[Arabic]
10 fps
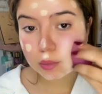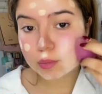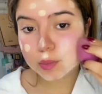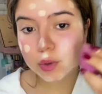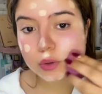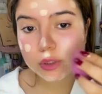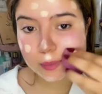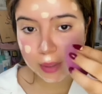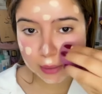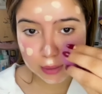ببيوتي
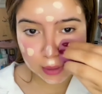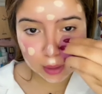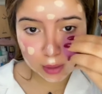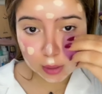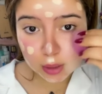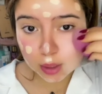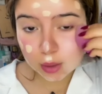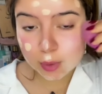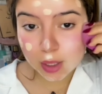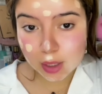بلاندر انا
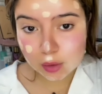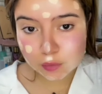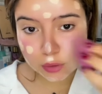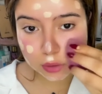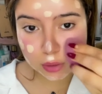ما كنعرفش